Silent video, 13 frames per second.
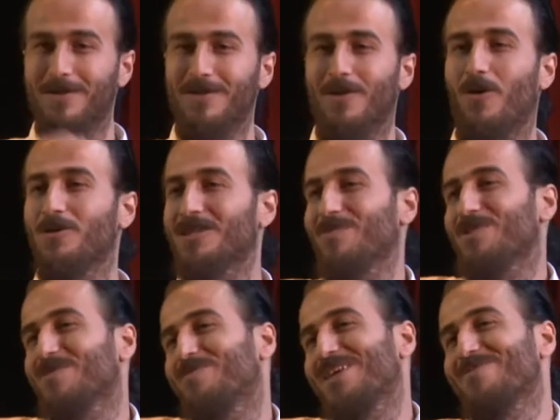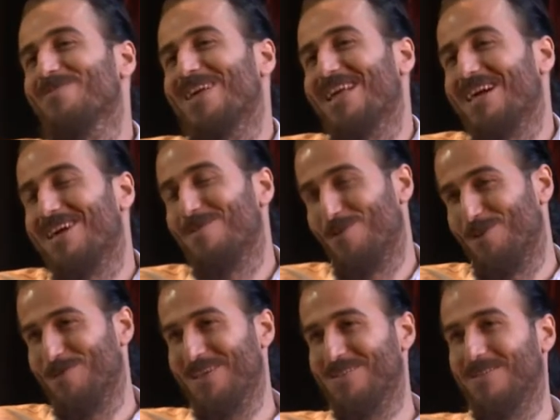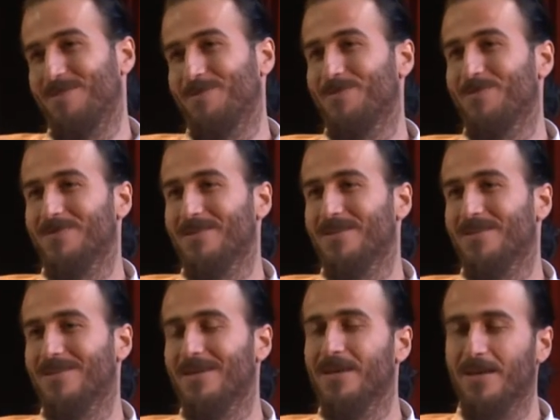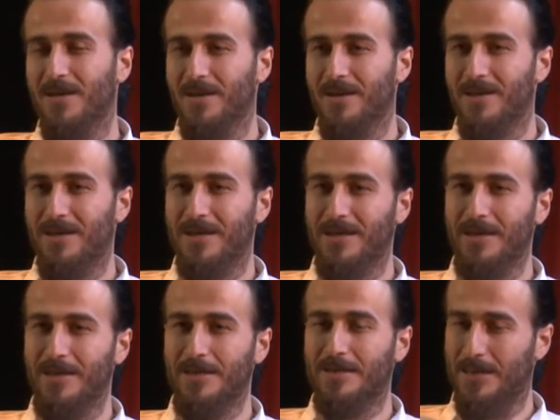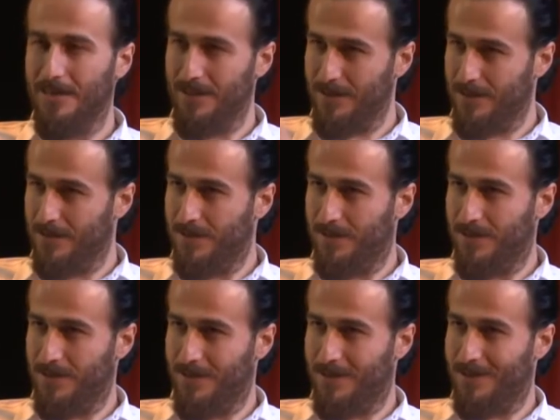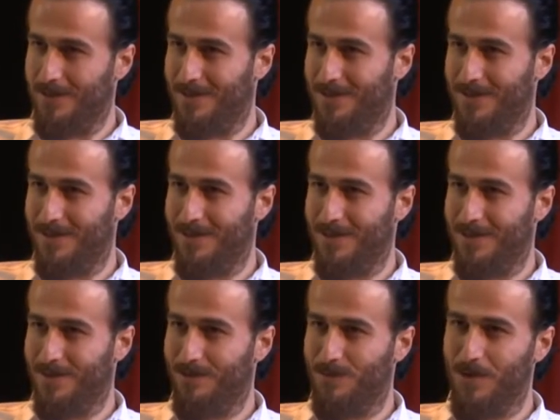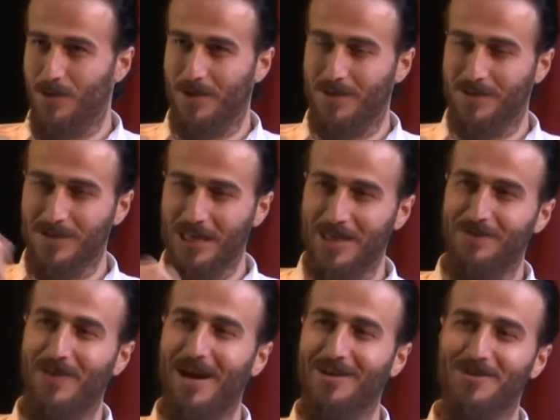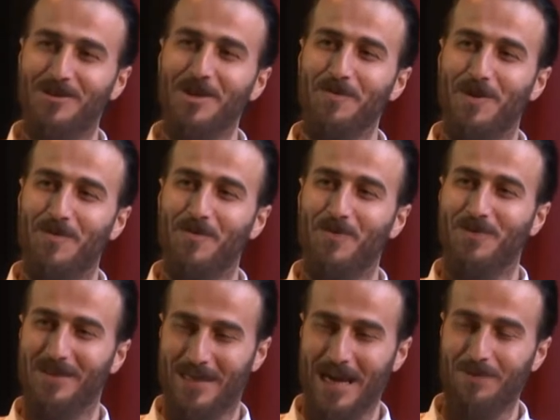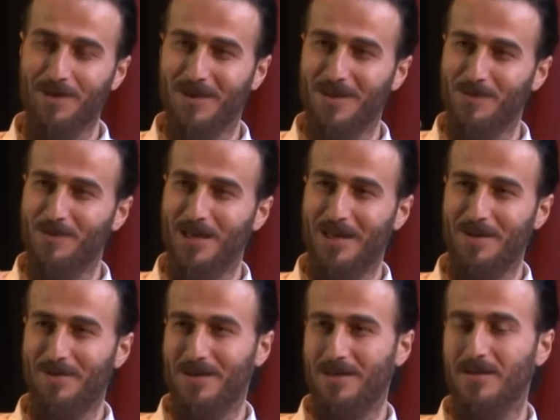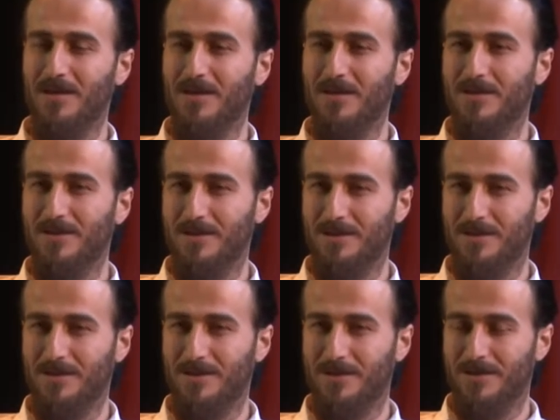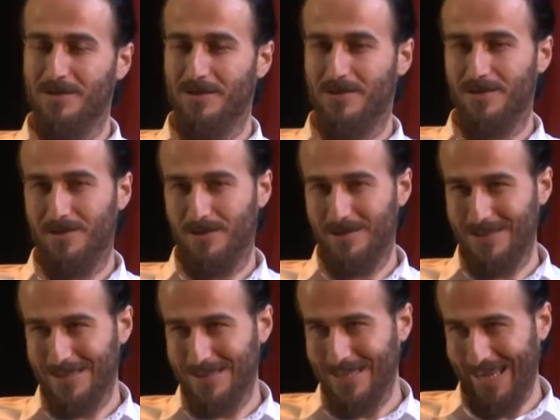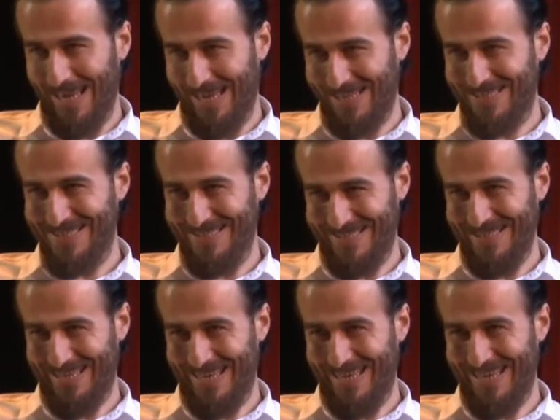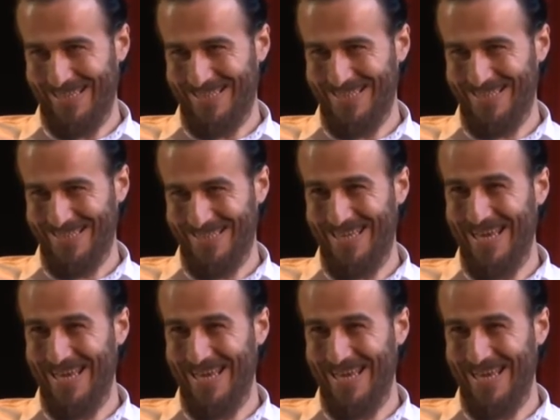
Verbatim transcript: Hocam dedim benim alakam olmaz dedim. Ee, senin e, bir şeyin vardı değil mi? Gel bakalım bir yanıma dedi. Tik mi? Evet. Yine mi tike evet. mi bağlandım?